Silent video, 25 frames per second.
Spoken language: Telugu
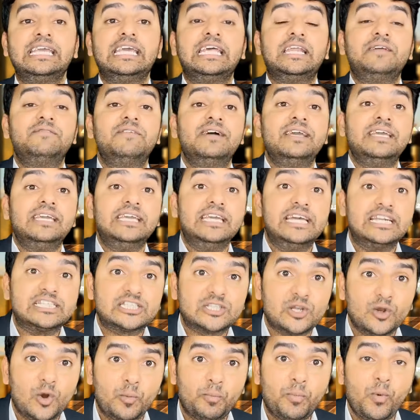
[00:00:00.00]
ఇరవై
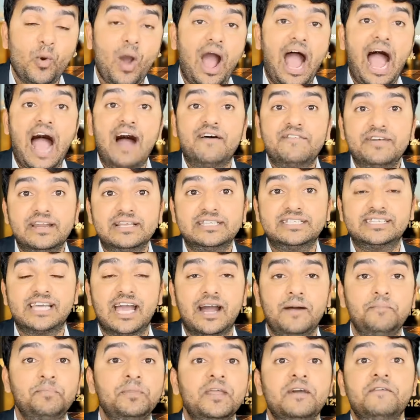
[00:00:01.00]
ఇయర్స్ లోపు
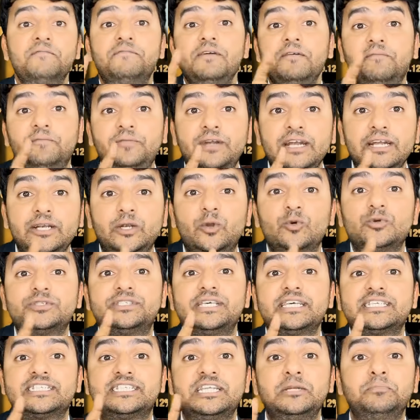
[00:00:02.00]
యావరేజ్గా ఫిఫ్టీన్ టు
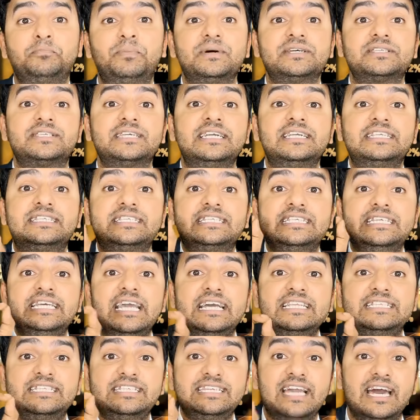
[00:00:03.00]
సిక్స్టీన్ పర్సెంట్
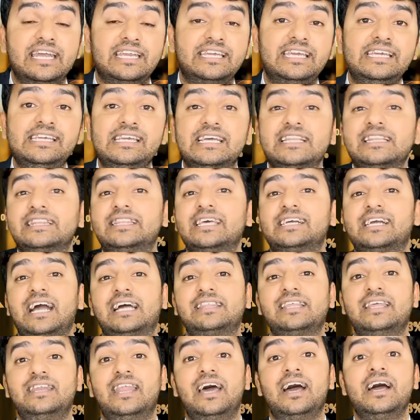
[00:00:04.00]
సిఏజీఆర్కి ఎంత
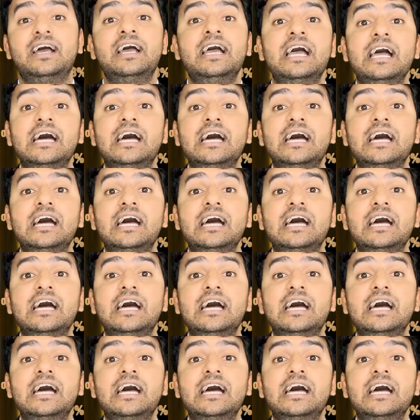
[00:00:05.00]
కాదన్నా